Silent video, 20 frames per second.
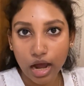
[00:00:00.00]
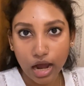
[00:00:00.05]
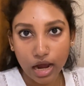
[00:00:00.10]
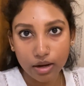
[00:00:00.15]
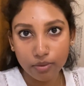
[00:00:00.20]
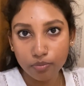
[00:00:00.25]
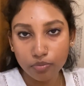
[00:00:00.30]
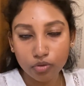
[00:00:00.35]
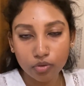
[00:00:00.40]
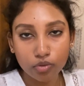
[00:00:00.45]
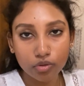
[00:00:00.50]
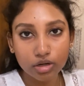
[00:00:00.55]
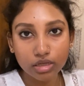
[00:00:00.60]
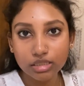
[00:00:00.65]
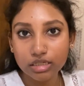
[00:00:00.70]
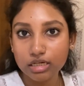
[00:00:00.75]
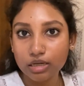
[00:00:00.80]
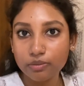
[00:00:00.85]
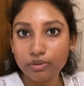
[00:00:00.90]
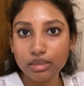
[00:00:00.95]
আইব্রো করি
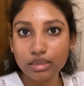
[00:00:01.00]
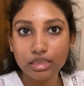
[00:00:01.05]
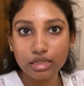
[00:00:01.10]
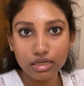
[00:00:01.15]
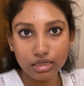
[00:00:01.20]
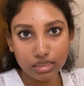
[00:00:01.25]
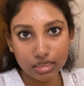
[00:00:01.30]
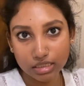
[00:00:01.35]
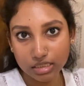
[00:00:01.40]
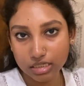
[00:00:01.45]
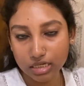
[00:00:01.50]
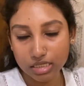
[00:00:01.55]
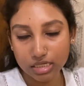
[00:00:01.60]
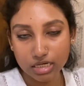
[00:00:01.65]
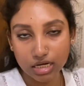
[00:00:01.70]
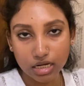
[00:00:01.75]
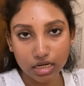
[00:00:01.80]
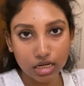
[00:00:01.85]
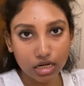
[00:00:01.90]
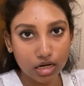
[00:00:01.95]
যেটা আমার তিনটে স্টেজ
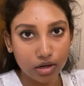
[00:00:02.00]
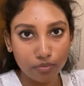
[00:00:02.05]
লাগে